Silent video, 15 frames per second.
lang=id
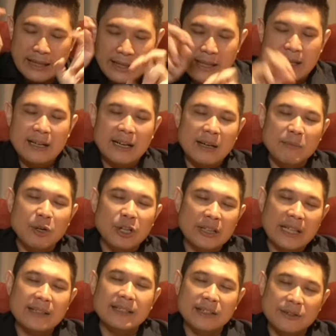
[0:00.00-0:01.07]
lah ya dalam
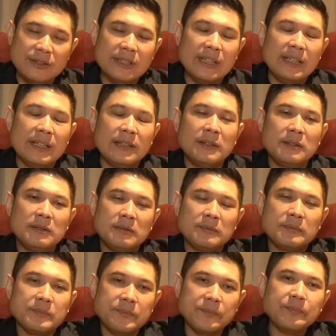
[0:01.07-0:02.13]
konteks itu sih gitu
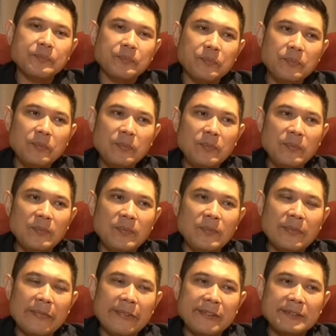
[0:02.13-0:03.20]
oke oke oke
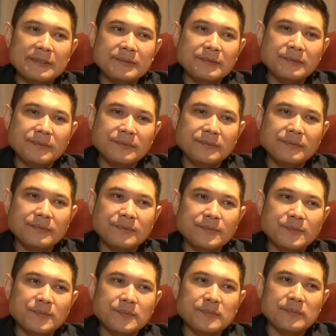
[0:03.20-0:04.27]
menarik
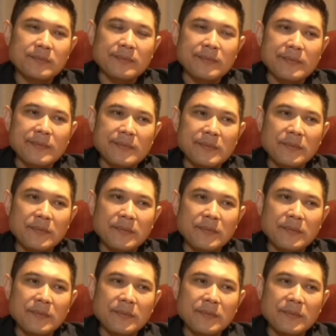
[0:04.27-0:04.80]
Nah, Kang Ambu,